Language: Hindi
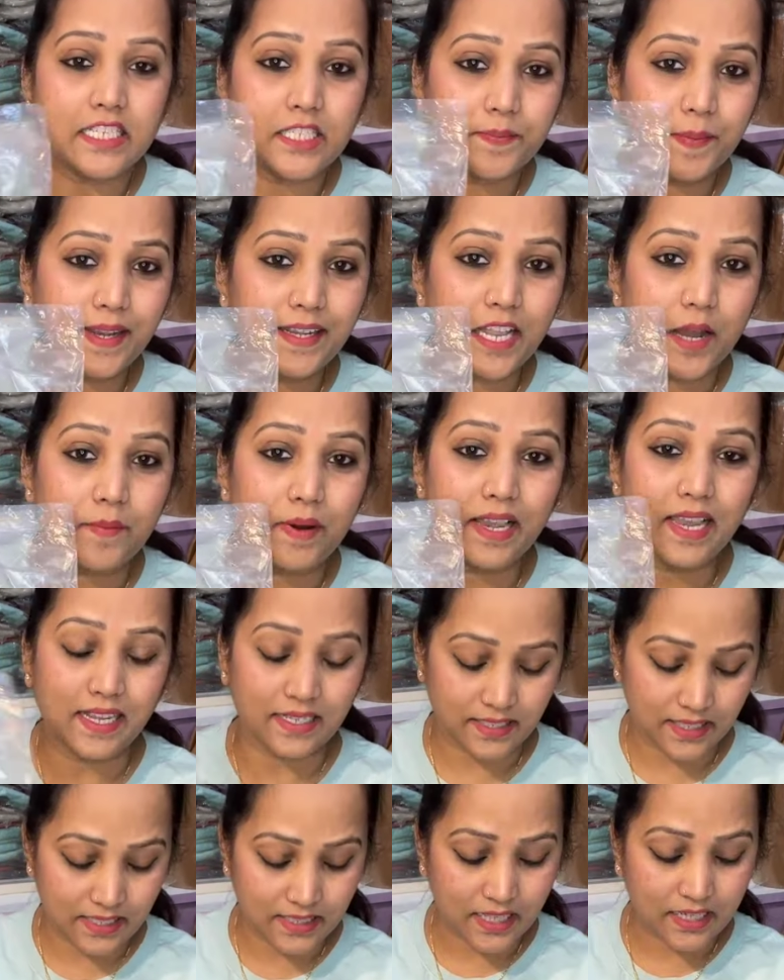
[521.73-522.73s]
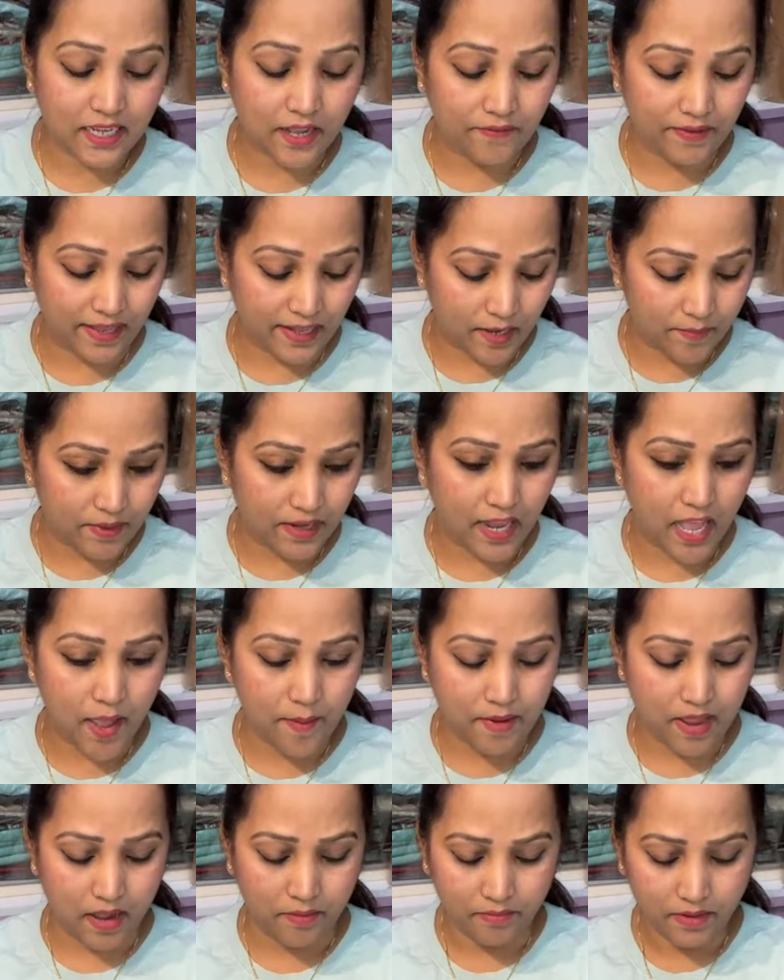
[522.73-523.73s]
इसमें डबल एक्सेल तक अवेलेबल
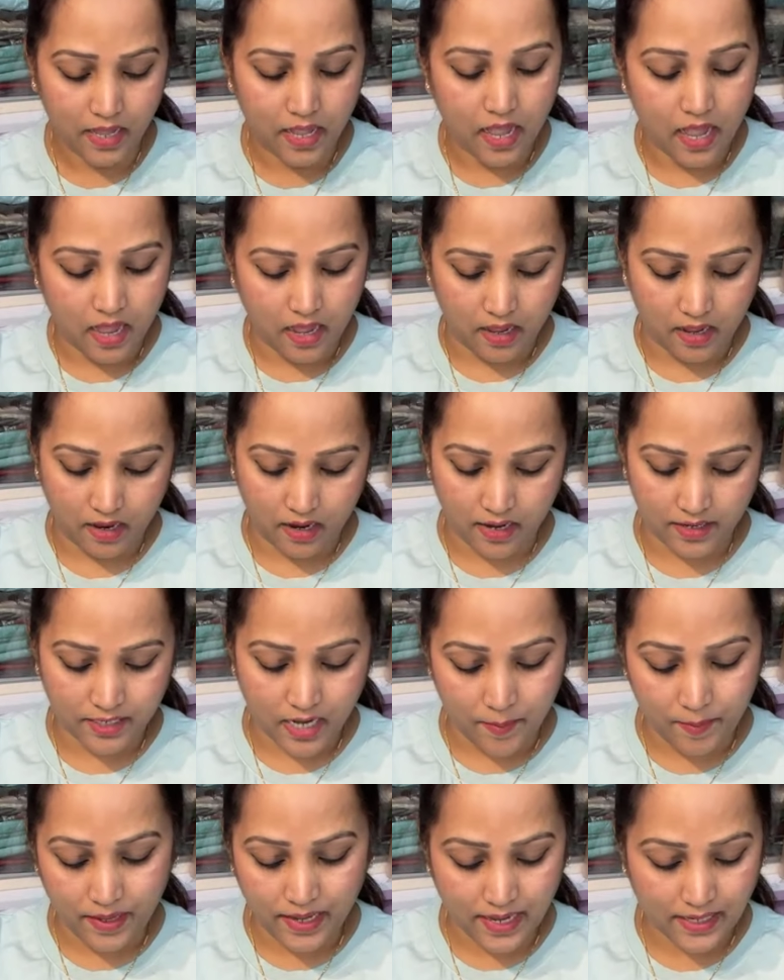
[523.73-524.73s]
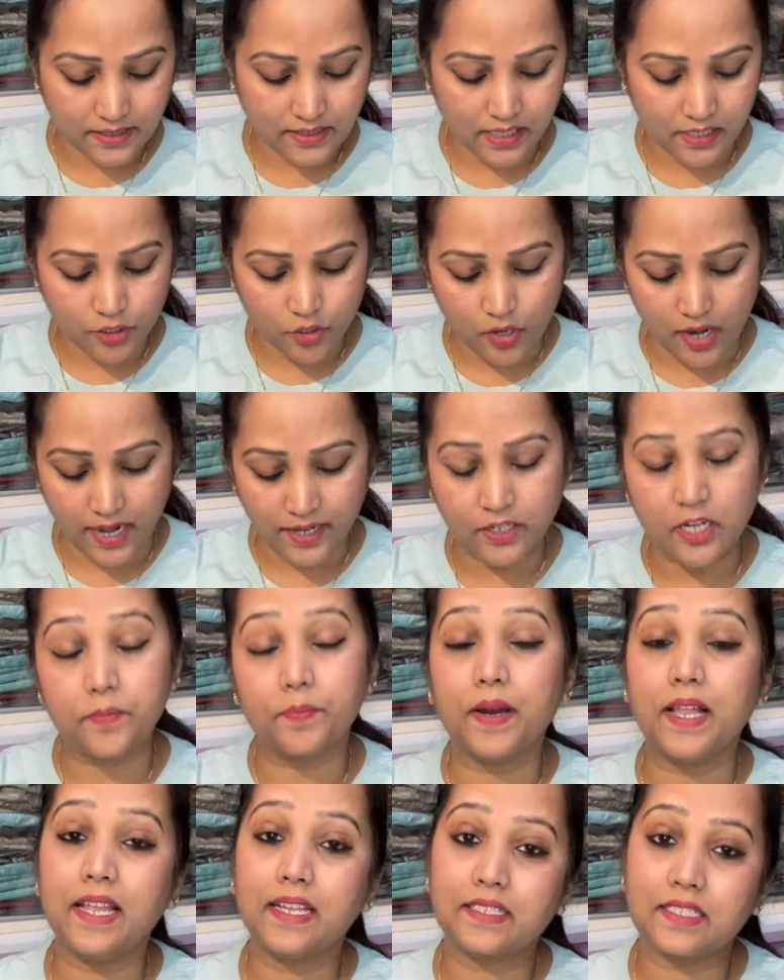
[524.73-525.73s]
है मैम डबल एक्सेल जो है
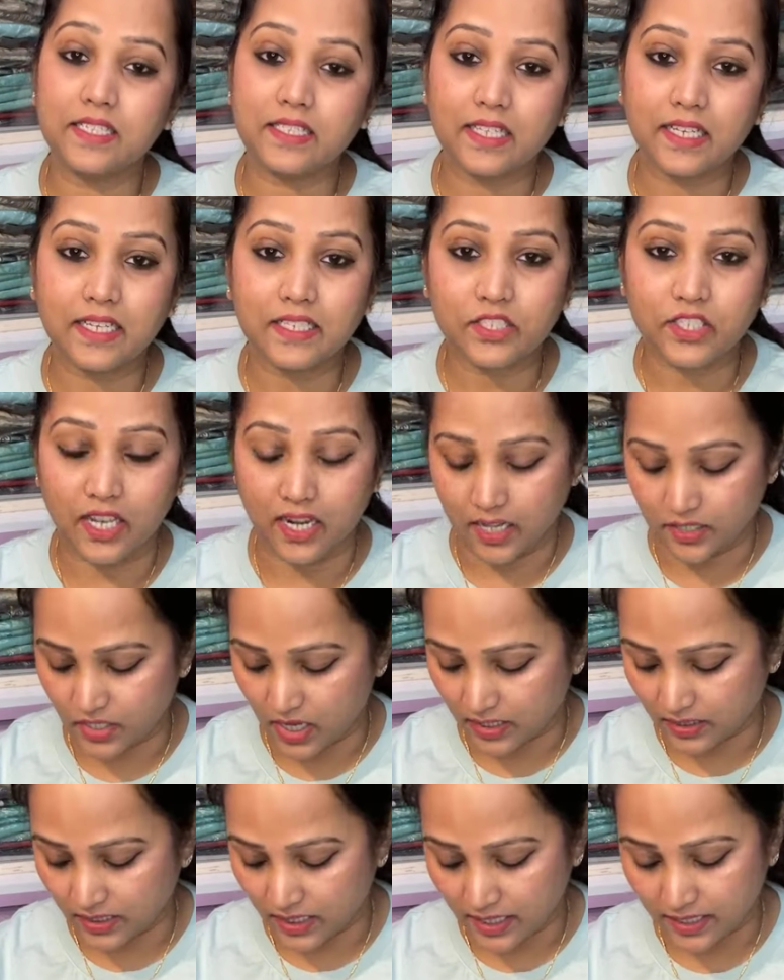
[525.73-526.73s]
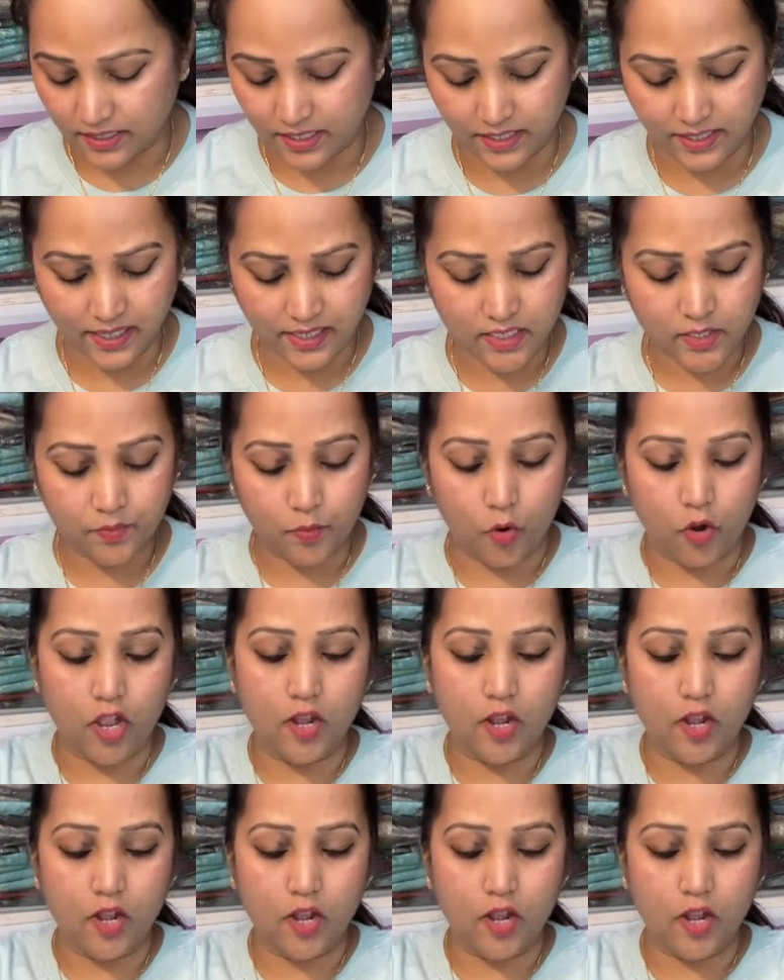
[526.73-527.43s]
ट्रिपल एक्सेल तक के चला जाता है ठीक है